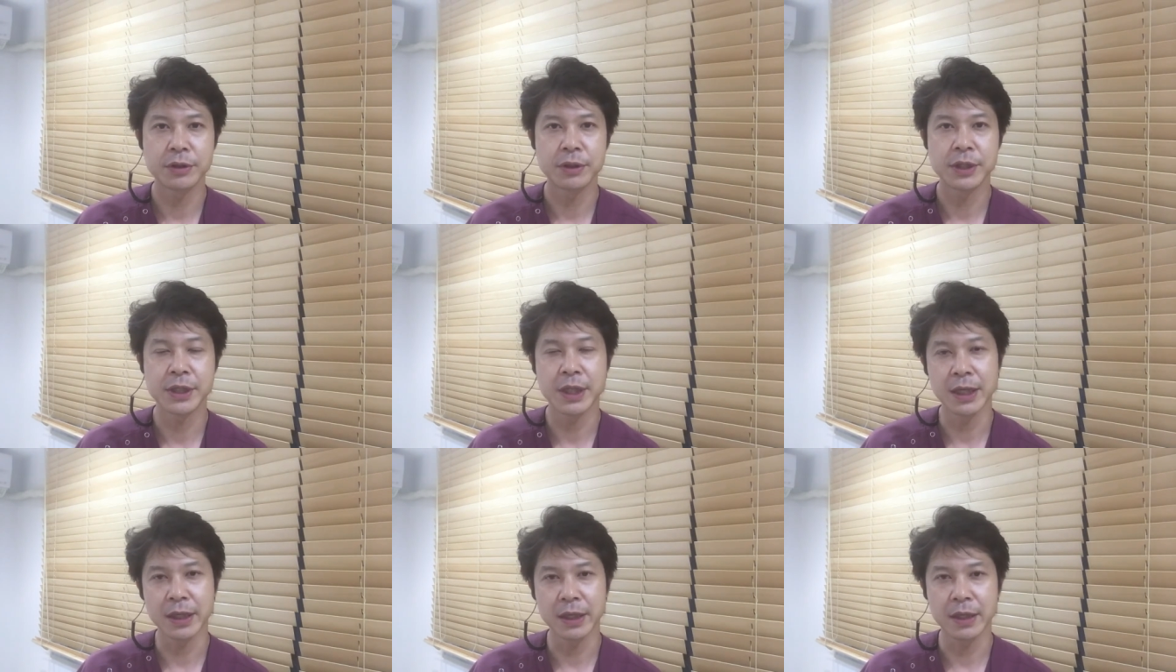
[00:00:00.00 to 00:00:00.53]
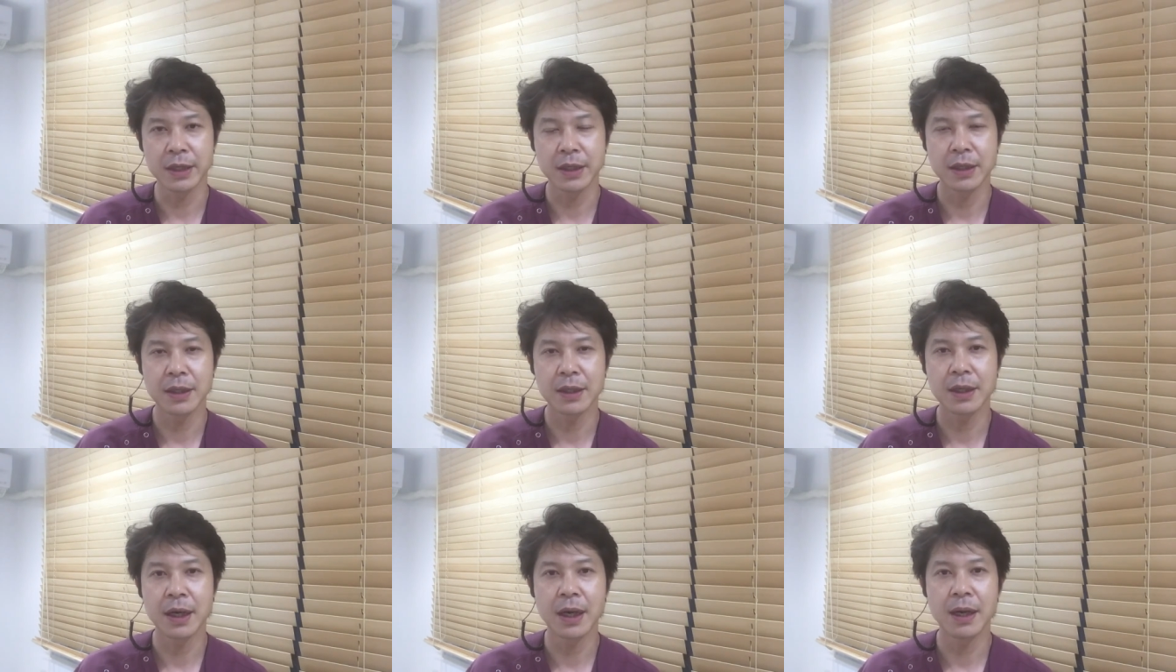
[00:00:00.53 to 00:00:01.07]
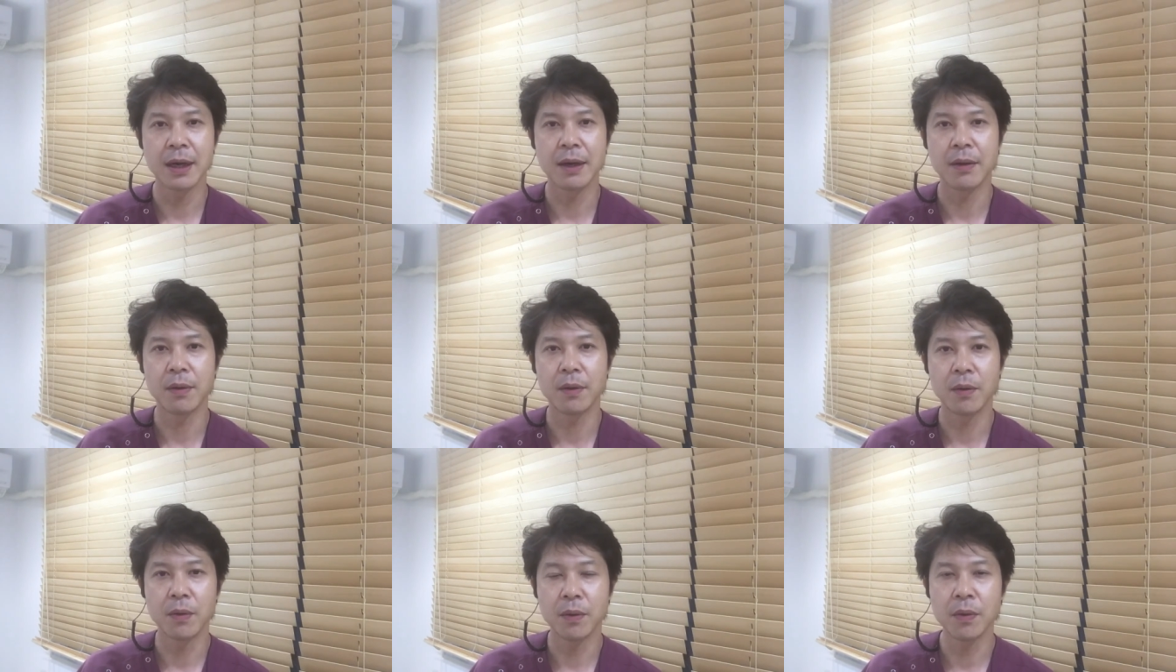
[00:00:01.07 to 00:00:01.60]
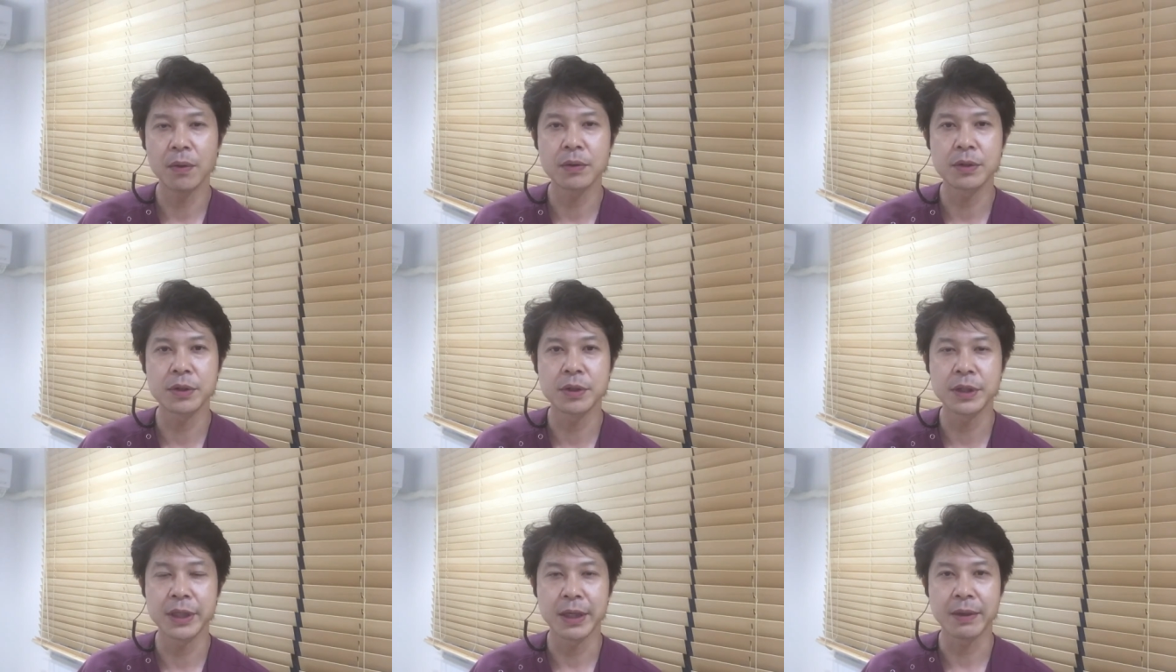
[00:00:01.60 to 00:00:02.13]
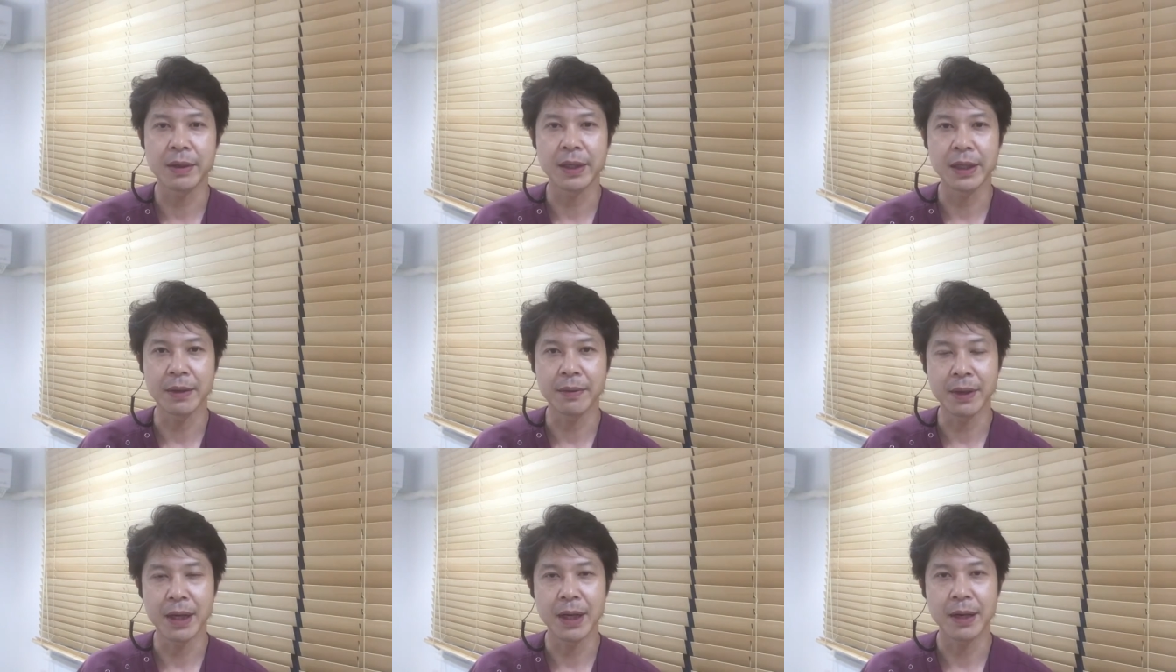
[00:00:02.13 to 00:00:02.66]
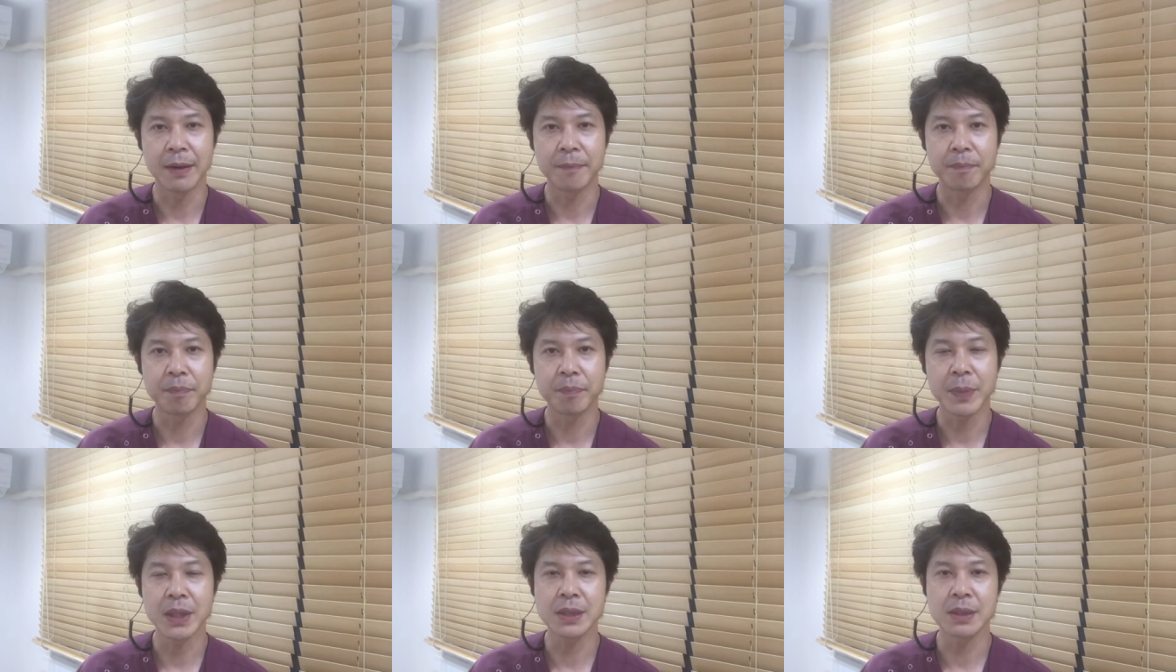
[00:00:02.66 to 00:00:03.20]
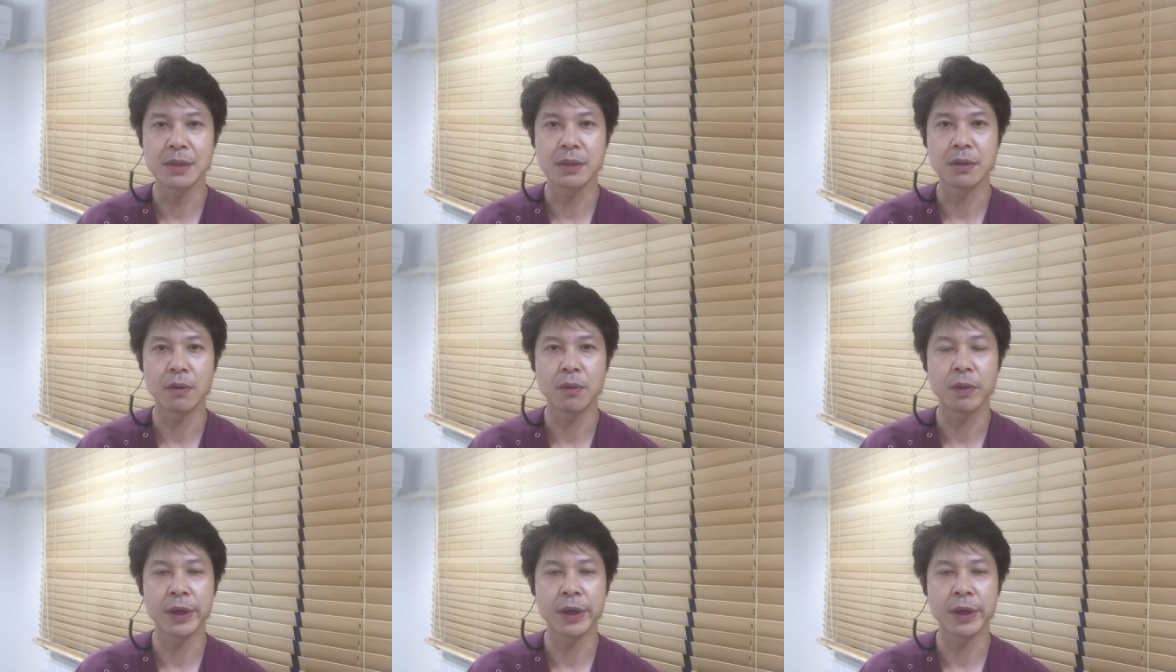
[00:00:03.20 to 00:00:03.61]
摘が多くついている方はまず